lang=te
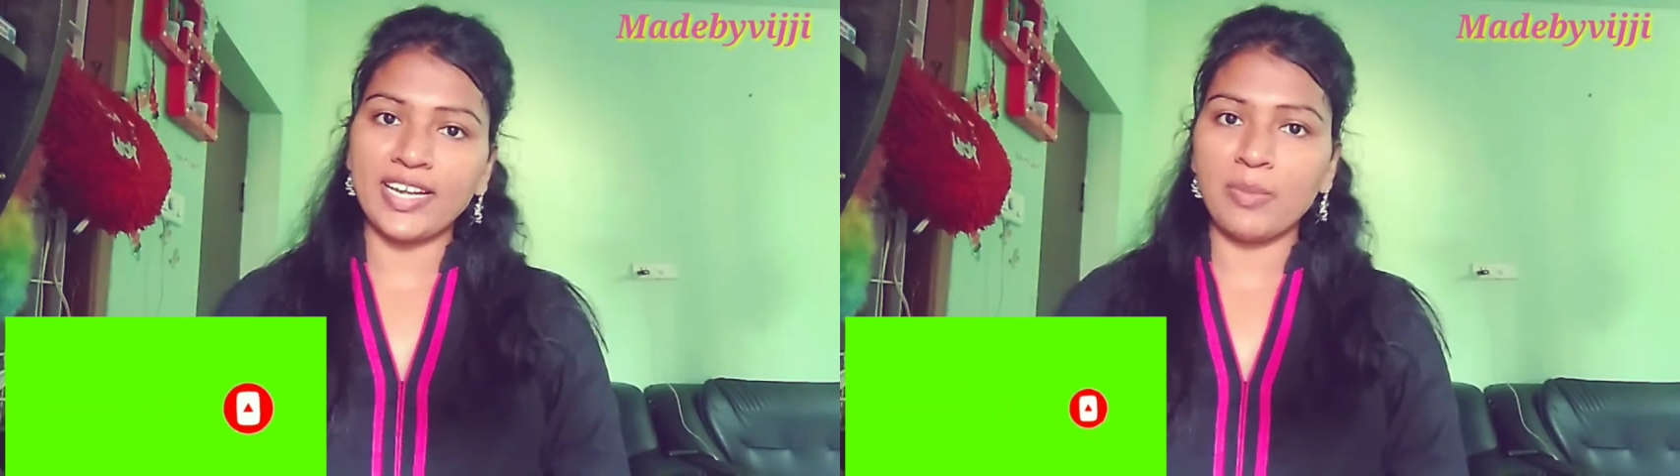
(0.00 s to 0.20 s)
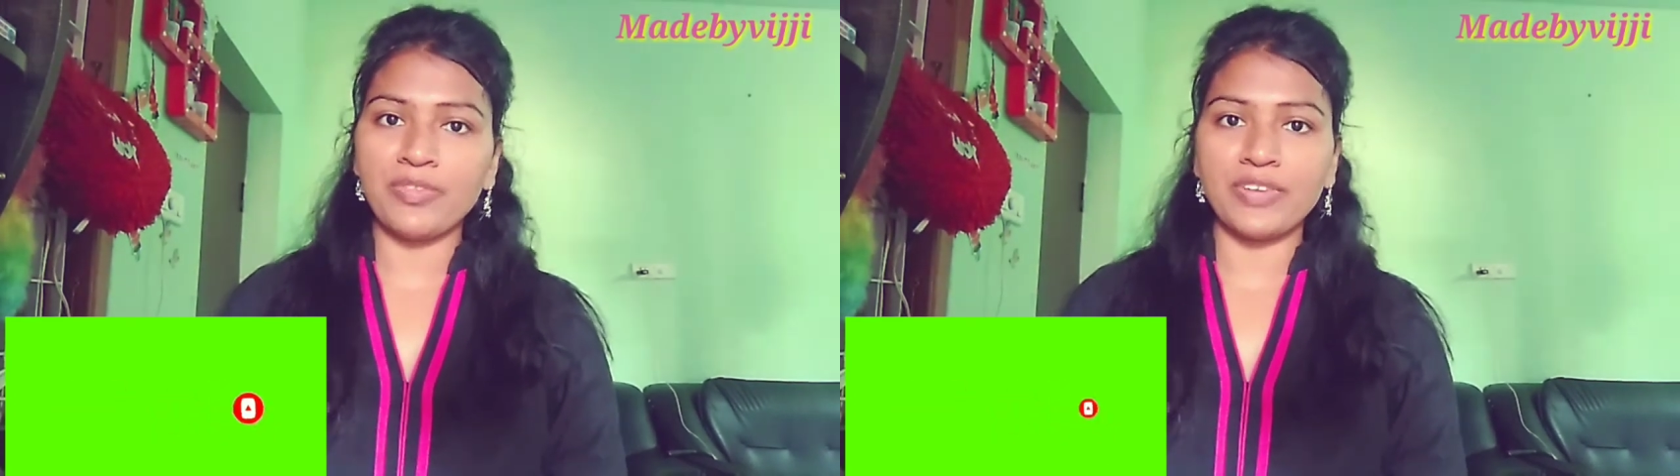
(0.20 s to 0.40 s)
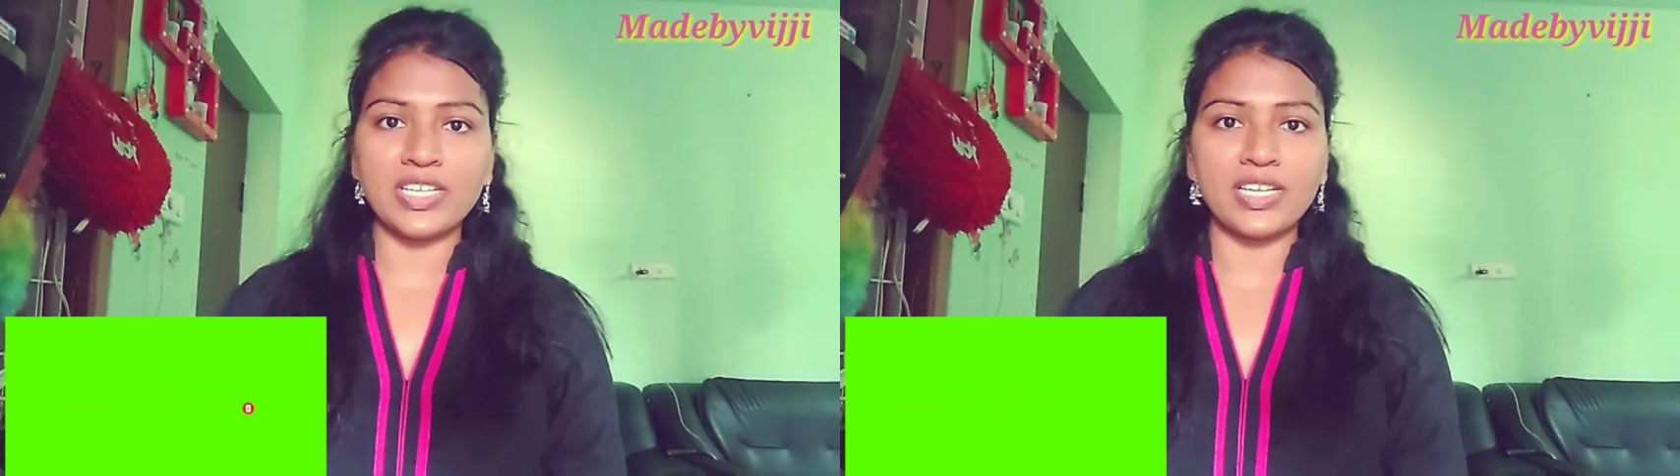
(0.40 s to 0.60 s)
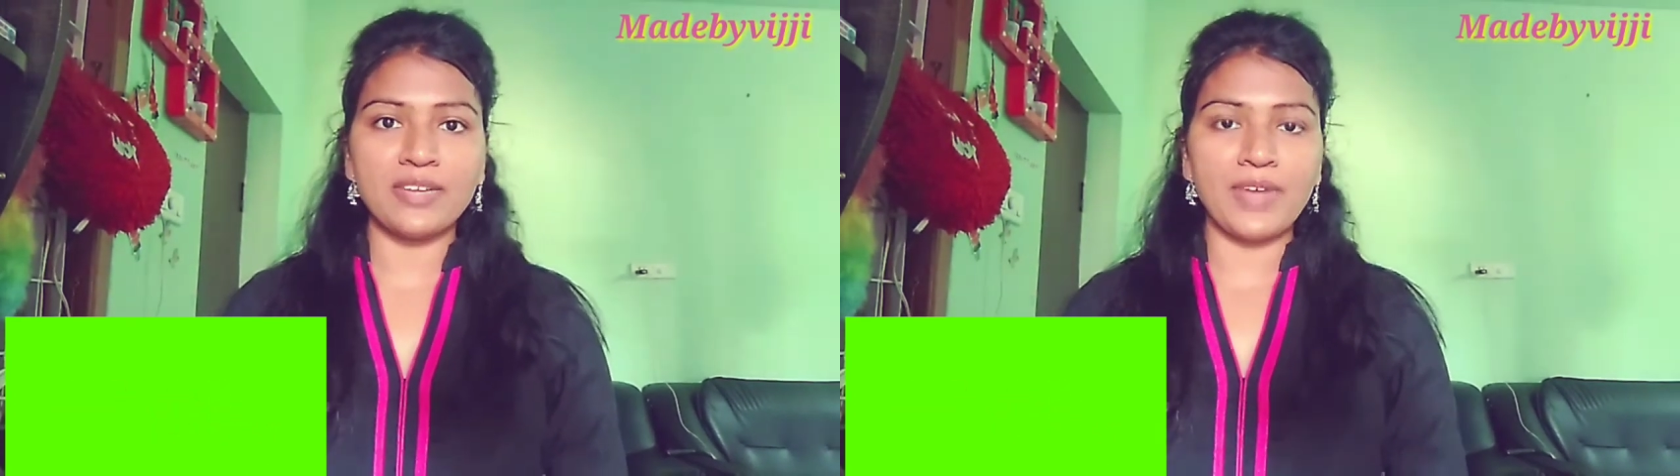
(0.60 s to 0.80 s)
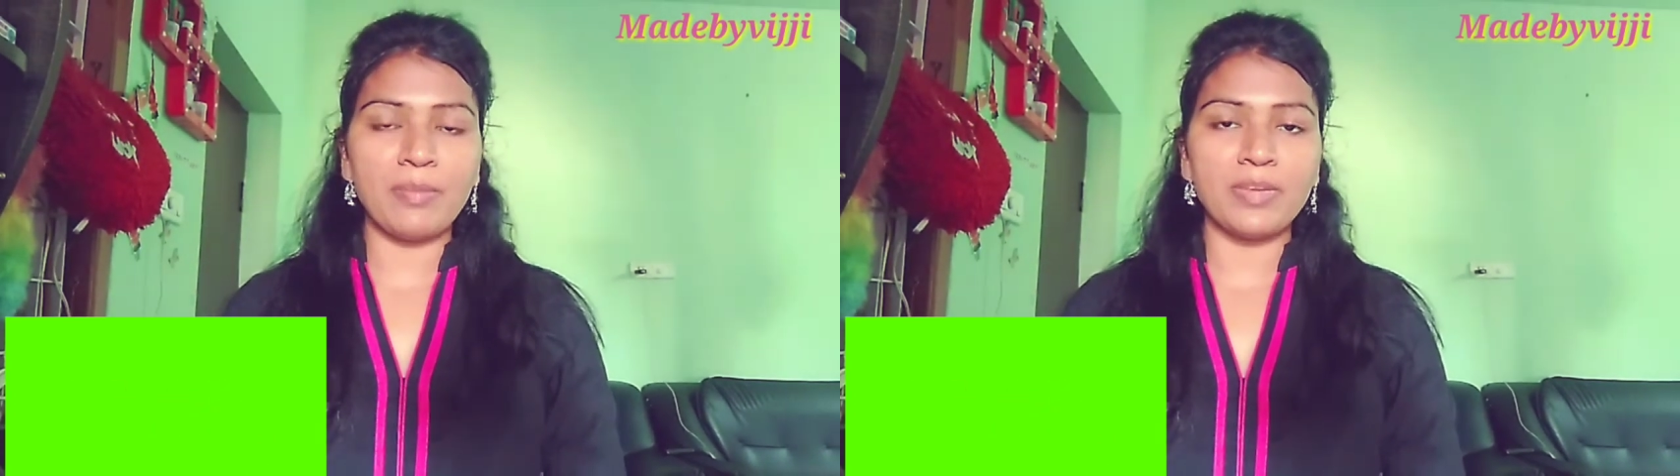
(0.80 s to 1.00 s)
ఇంకా మీ ఫ్రెండ్స్
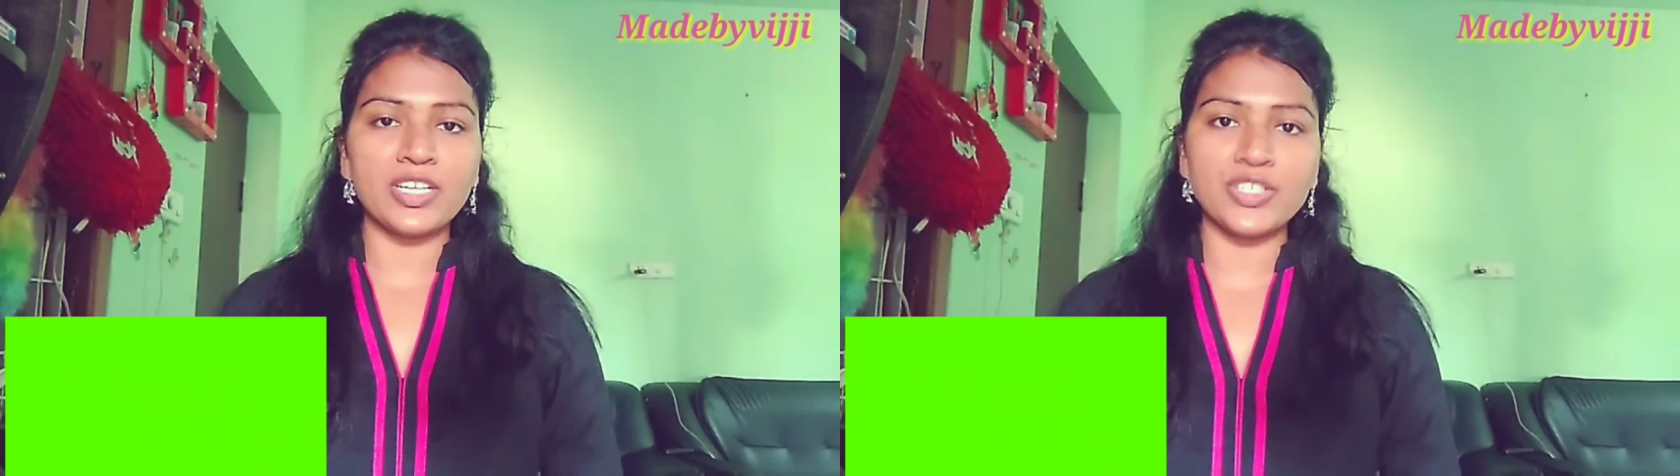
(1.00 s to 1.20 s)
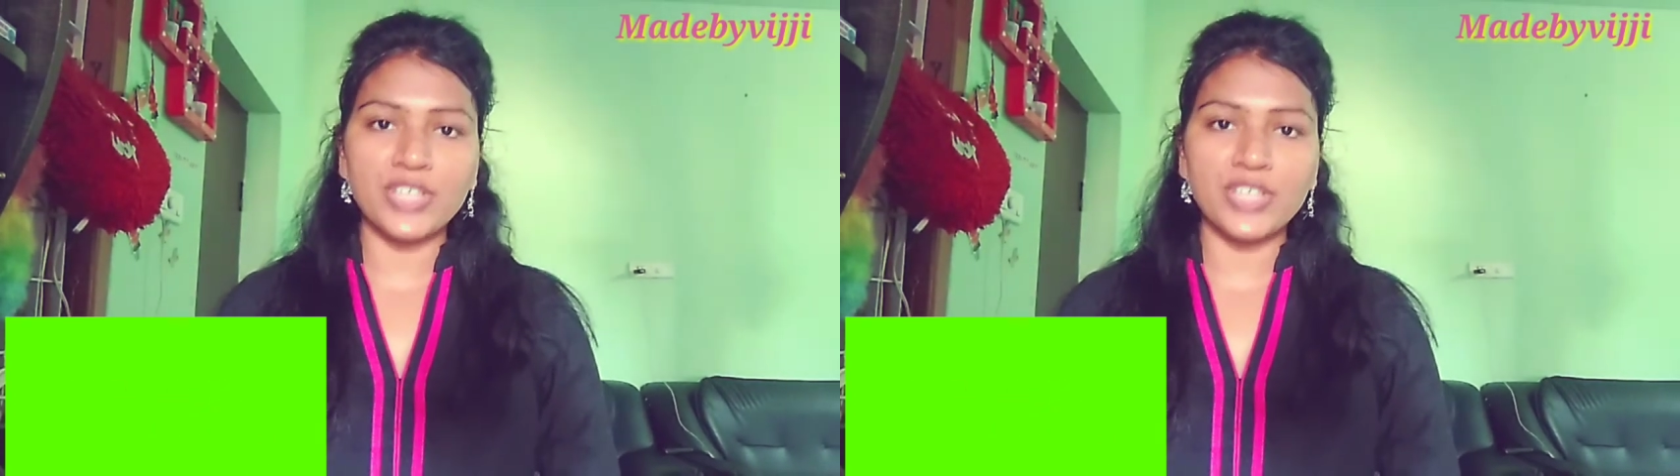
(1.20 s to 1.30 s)
అండ్ ఫ్యామిలీకి